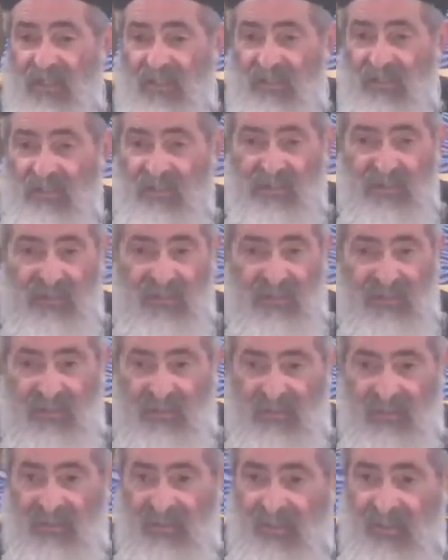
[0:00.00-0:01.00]
ايه اللي كان
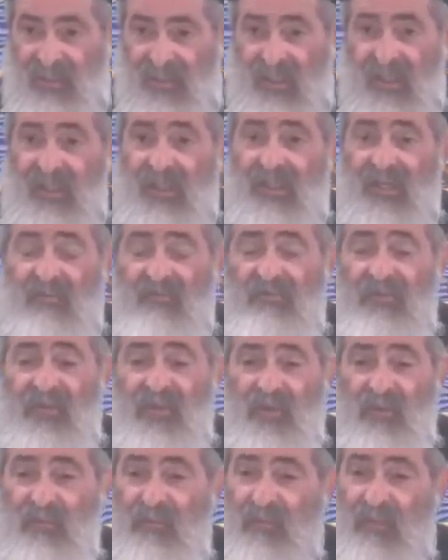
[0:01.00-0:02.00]
فيهم
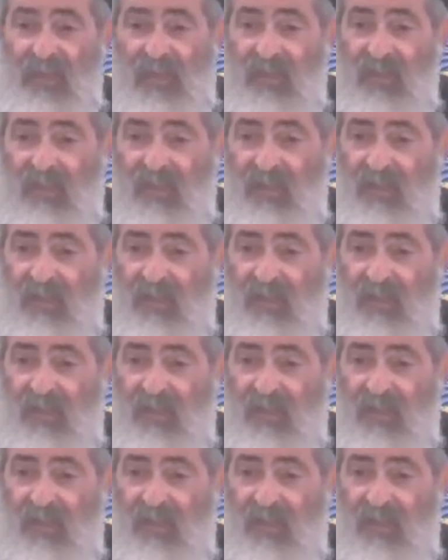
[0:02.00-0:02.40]
يعني